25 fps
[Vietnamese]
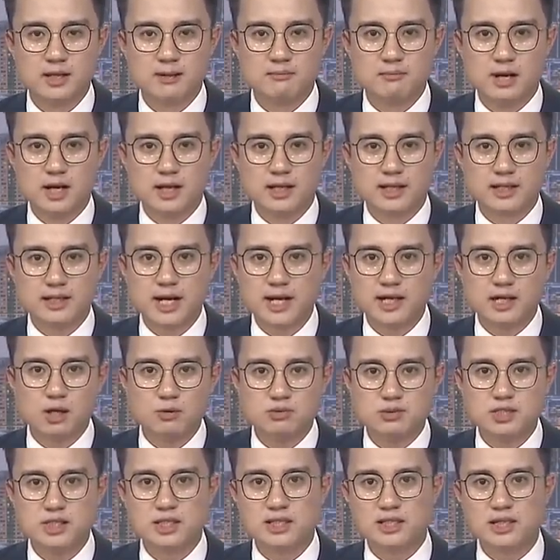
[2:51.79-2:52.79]
bởi đây
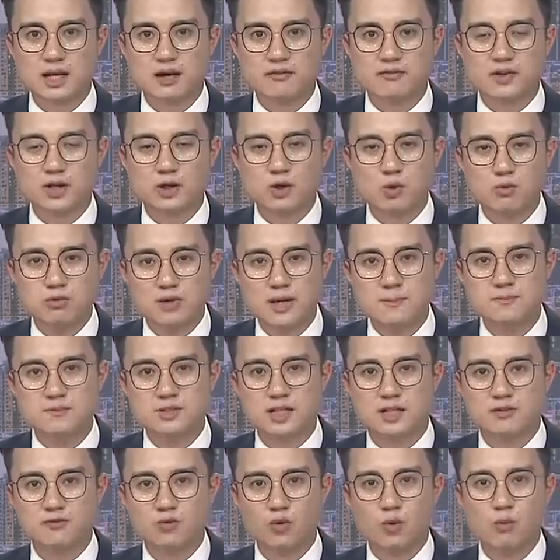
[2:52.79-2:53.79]
không chỉ là việc cung cấp
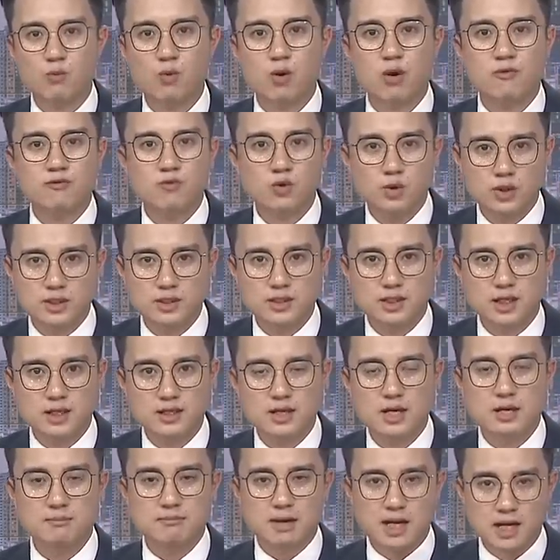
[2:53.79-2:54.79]
dịch vụ mua vui nữa
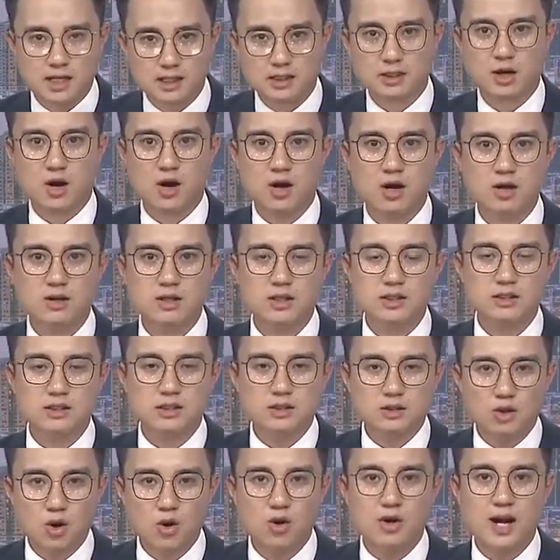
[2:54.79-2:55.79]
mà ở đó
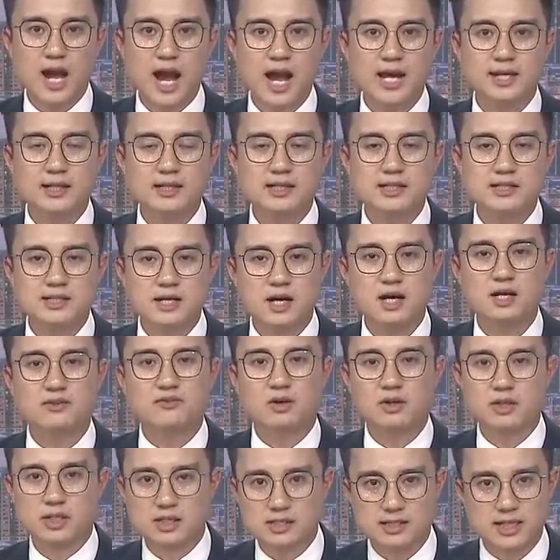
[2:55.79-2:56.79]
những cô gái khi rơi
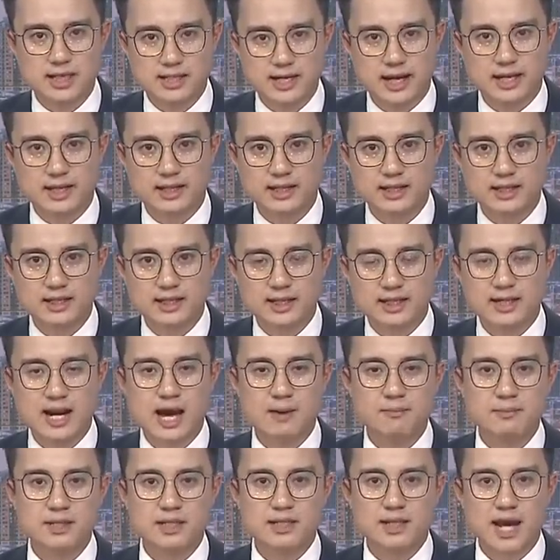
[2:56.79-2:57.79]
vào đường dây này
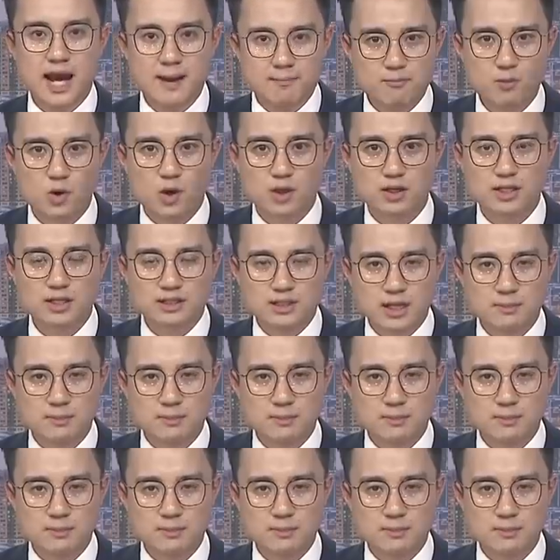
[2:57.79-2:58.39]
đã bị ép buộc,